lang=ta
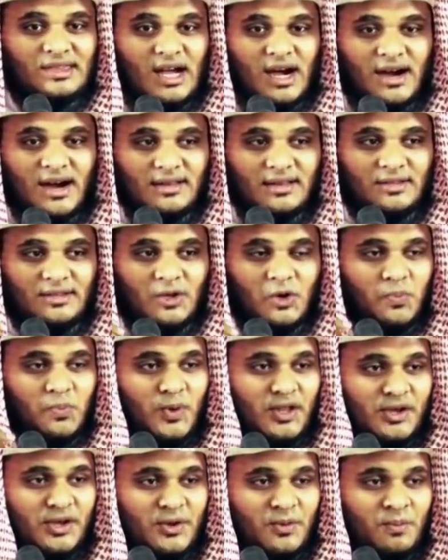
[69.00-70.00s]

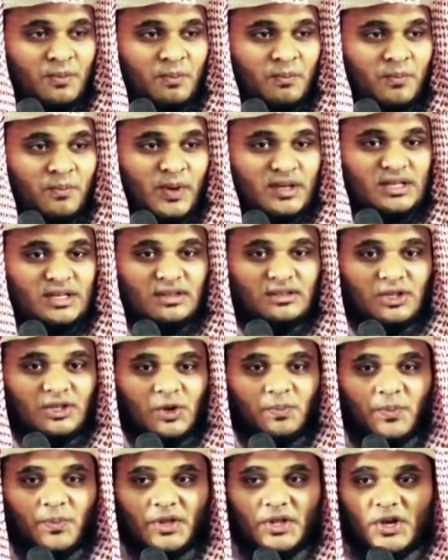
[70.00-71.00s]
தாகித்திருப்பதையும்
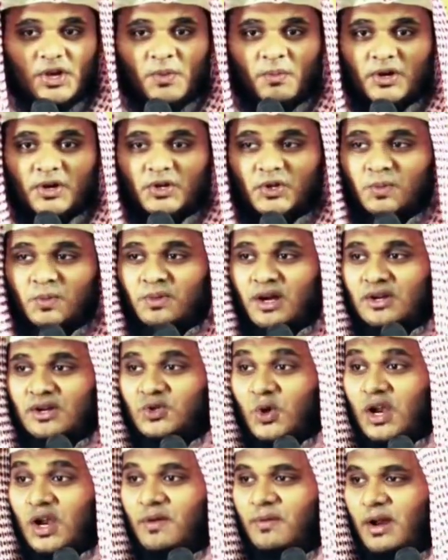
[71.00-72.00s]
பசித்திருப்பதையும் மட்டும்
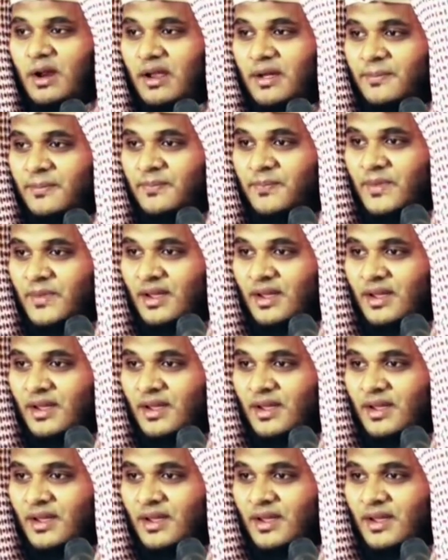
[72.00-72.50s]
நான் சொல்லவில்லை